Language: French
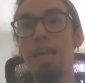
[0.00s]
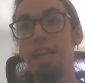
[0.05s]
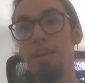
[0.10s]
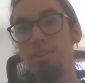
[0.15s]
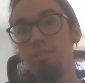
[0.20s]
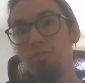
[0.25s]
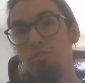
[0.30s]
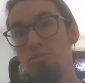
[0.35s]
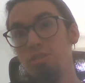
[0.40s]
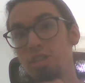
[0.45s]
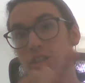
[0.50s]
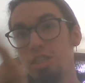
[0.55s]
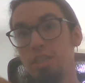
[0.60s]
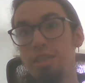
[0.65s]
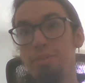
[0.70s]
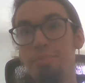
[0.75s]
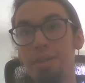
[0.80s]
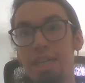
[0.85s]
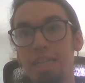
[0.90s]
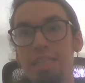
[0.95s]
Alors donc, euh,
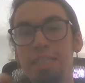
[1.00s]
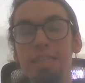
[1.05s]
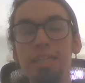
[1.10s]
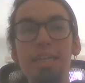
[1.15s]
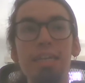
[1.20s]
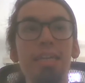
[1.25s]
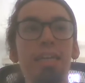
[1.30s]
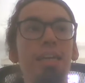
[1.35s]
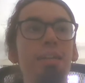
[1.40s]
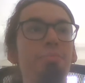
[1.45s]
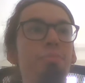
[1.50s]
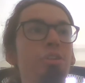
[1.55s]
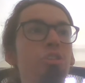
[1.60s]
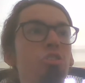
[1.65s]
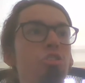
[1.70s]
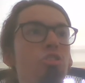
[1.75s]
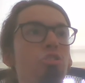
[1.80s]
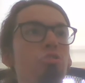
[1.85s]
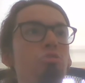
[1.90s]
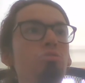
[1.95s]
j'aimerais dire
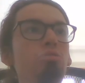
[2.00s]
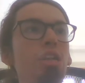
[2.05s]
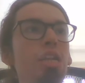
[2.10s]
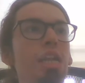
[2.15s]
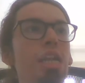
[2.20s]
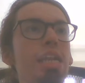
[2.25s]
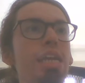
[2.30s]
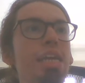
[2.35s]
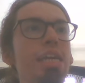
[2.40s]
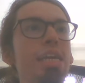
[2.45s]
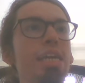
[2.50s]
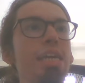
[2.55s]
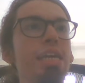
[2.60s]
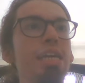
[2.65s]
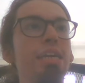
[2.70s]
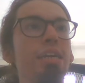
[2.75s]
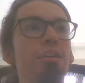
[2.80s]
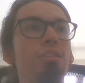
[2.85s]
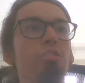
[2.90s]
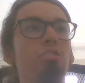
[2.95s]
également que toutes
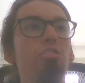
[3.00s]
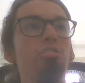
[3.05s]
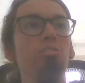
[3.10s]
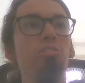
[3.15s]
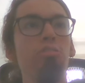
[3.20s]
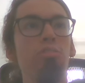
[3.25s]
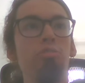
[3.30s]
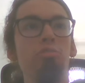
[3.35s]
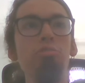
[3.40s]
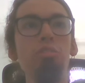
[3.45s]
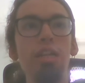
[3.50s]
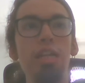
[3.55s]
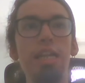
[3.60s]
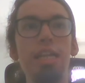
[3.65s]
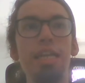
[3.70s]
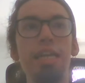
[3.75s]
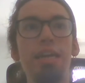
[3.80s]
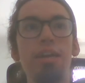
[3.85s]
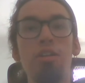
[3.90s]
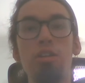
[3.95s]
les, que toutes
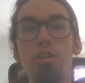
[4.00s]
les